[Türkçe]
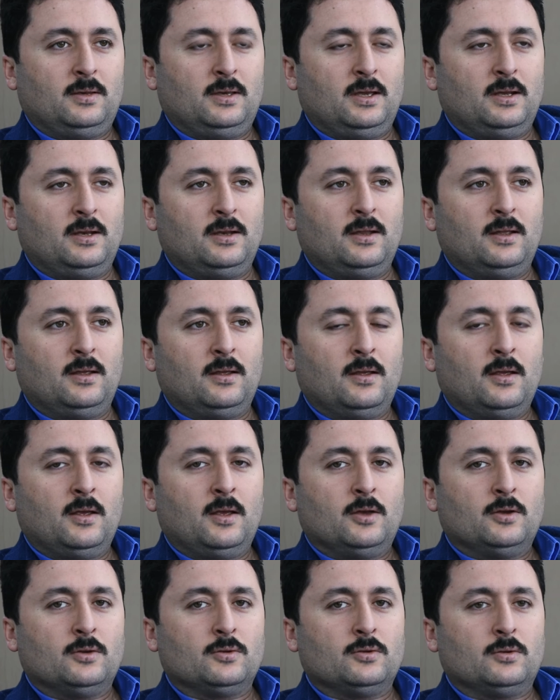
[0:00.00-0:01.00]
yerine
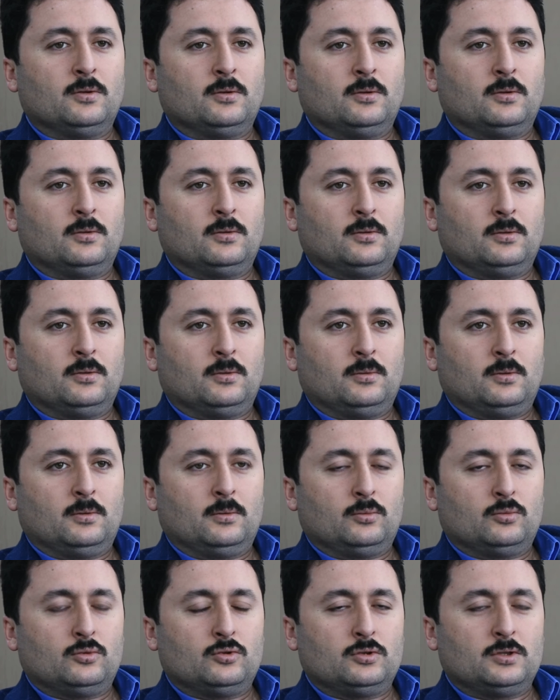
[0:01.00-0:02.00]
e,
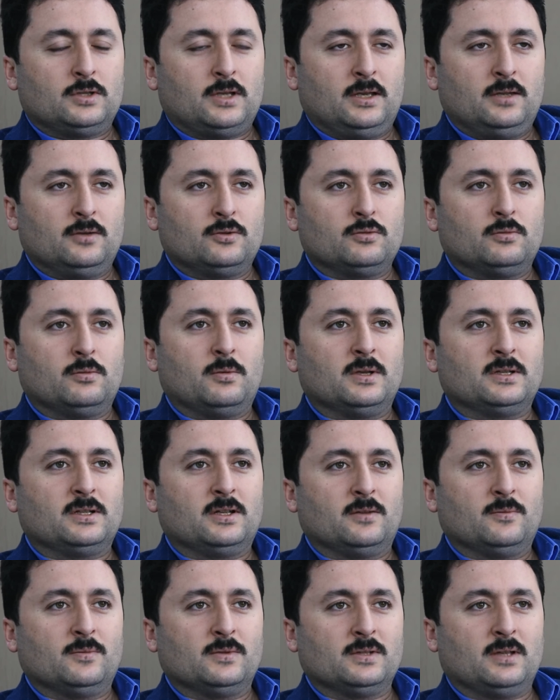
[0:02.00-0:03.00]
Sayın
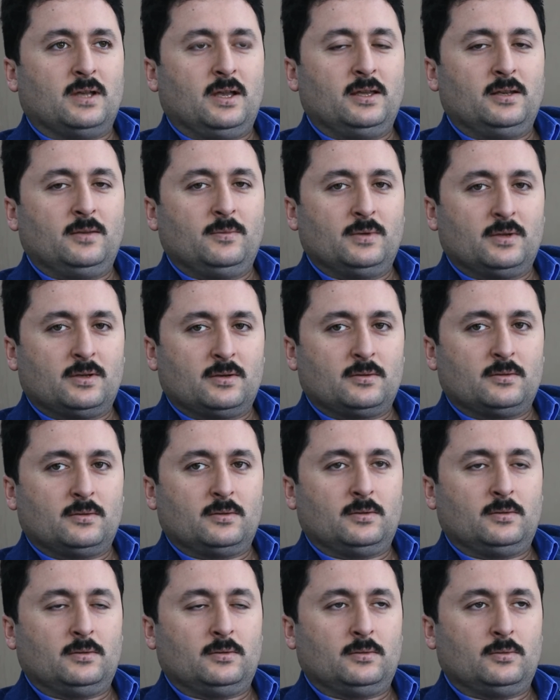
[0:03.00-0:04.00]
Cumhurbaşkanımız ayrı bir
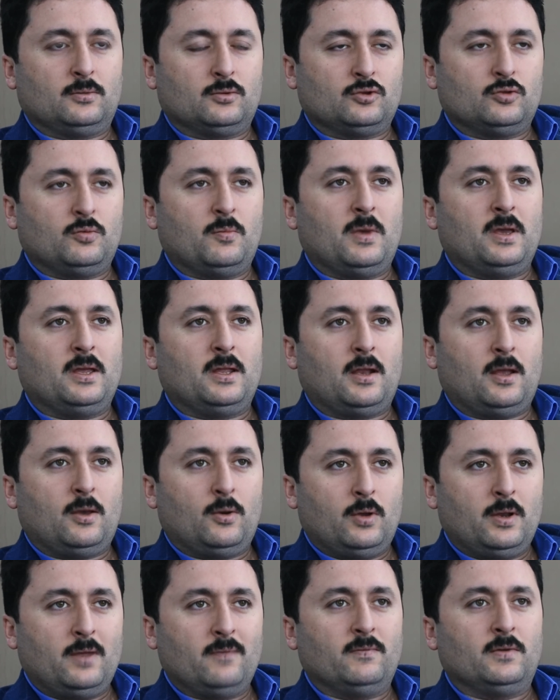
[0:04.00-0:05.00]
e, Dursun Bey'e
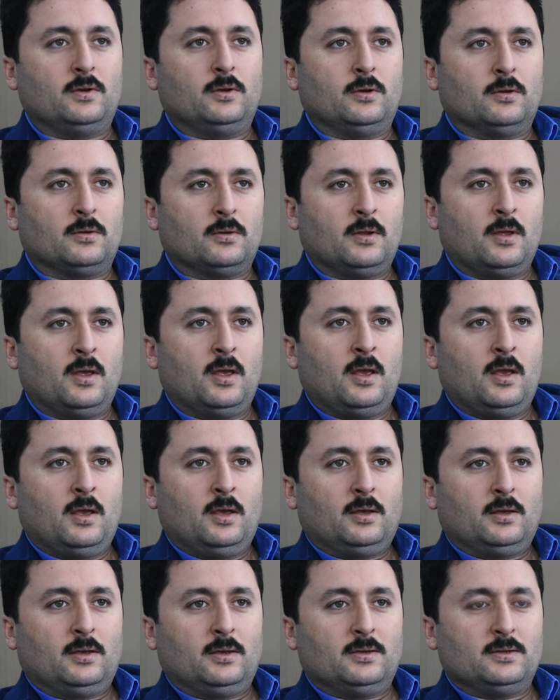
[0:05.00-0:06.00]
önem veriyor.
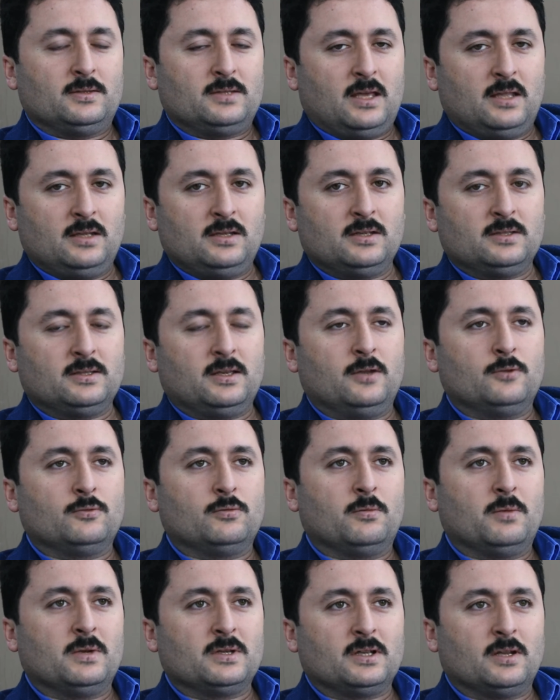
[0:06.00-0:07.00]
sadece Sayın
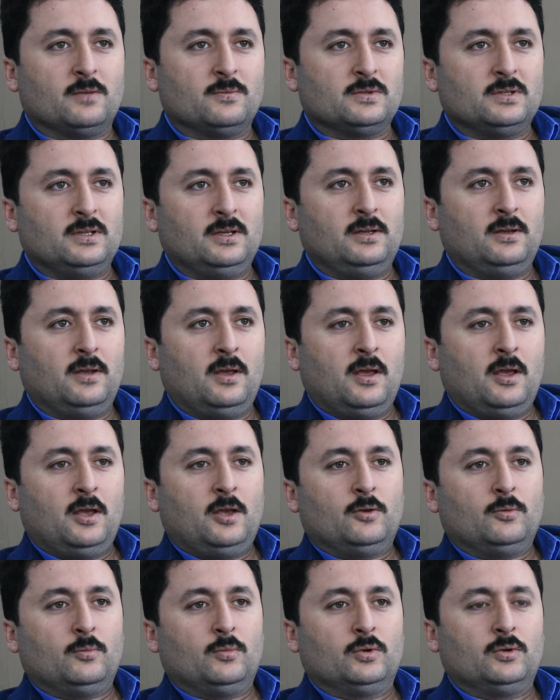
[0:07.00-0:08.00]
Cumhurbaşkanımız değil,
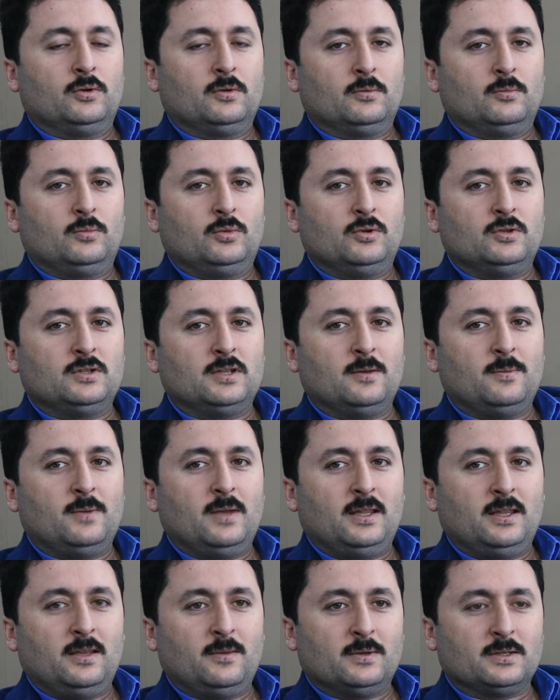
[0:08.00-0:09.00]
bugün Büyükşehir
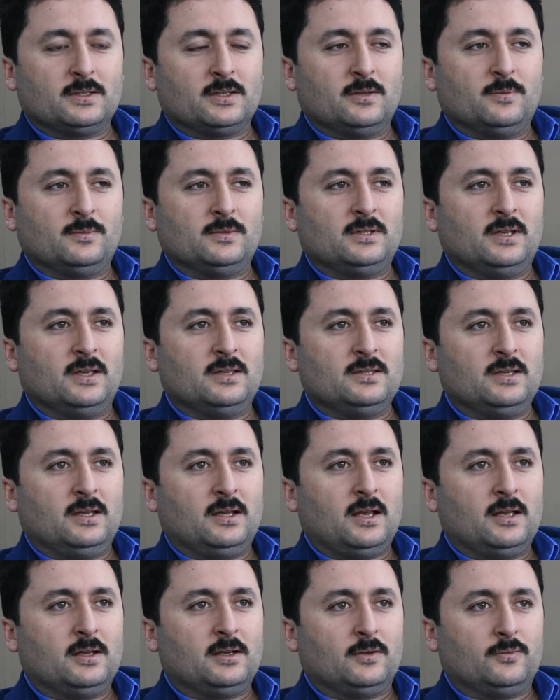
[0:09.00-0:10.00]
Belediye Başkanımız Sayın
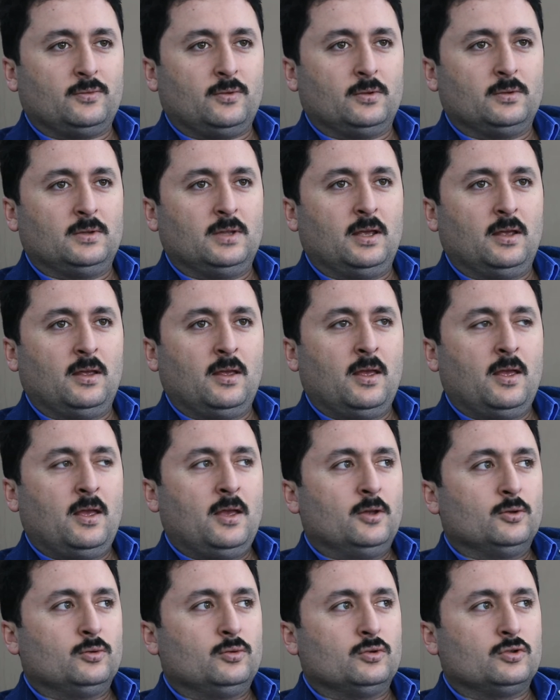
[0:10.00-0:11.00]
Zekai Kafaoğlu da
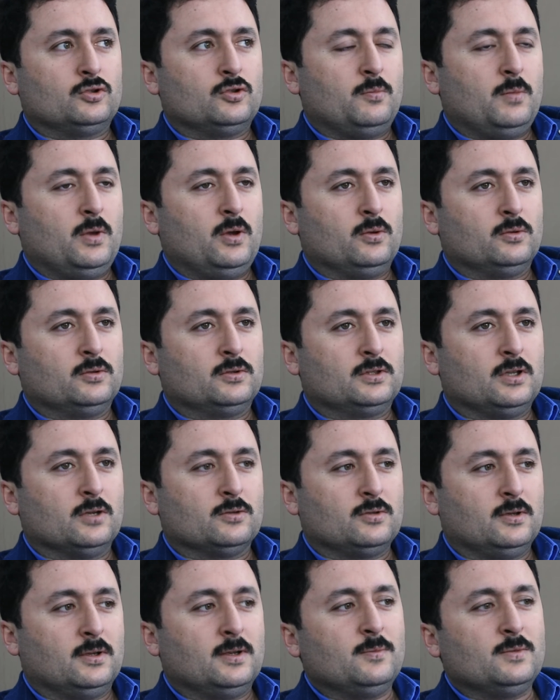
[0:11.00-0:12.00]
Dursun Bey olduktan
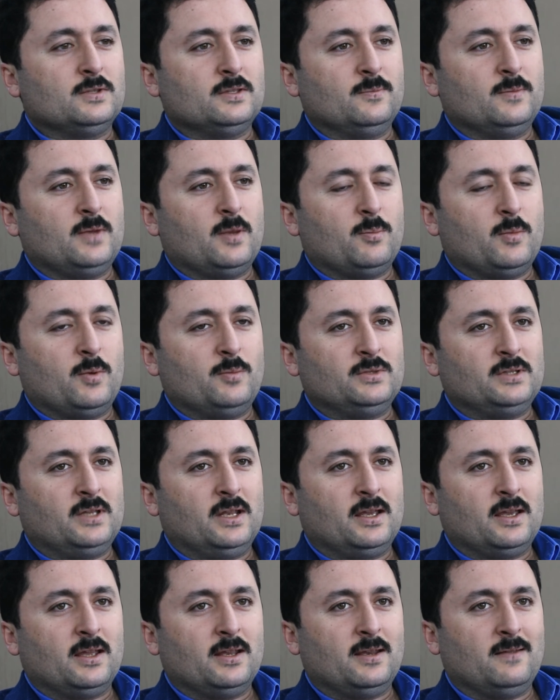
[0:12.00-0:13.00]
sonra bizim yapmamız
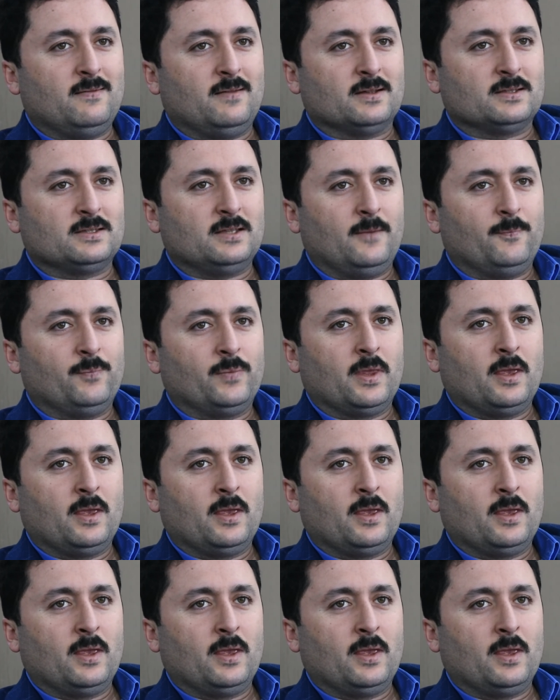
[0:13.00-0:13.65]
gereken ne varsa